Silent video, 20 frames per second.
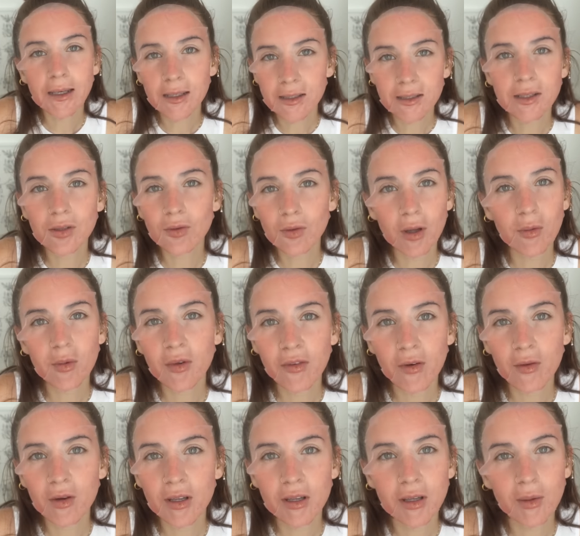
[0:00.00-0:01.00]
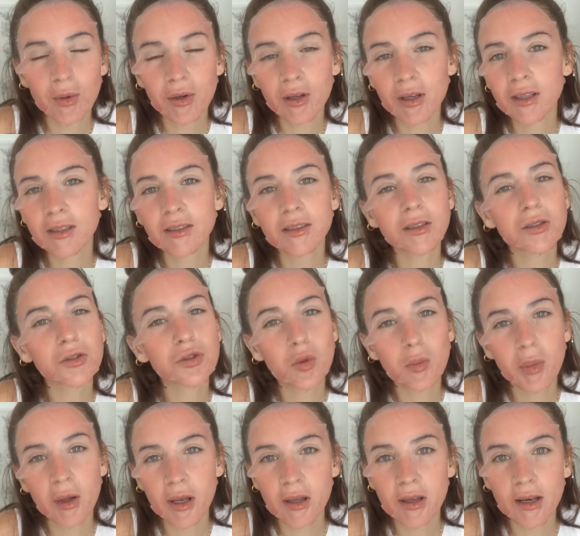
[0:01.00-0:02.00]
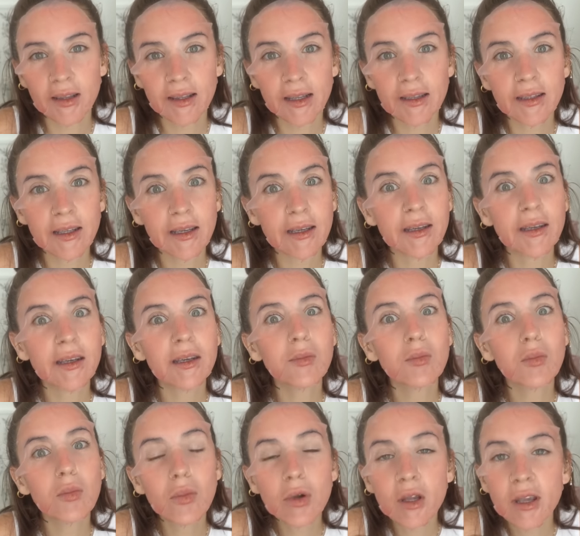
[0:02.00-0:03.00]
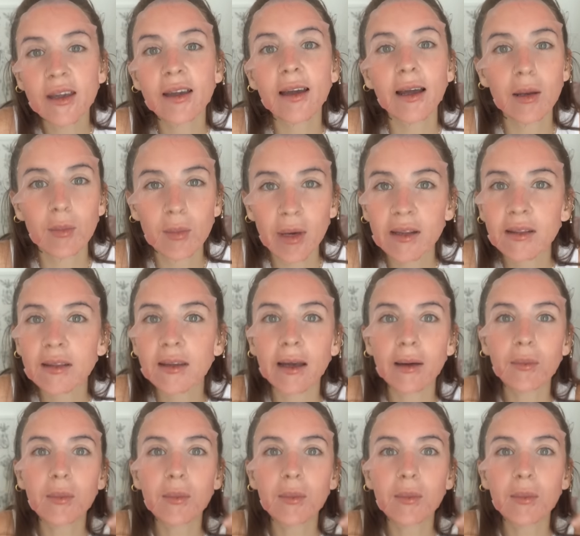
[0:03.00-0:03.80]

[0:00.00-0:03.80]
es sin duda mi favorita porque es súper hidratante y muy calmante,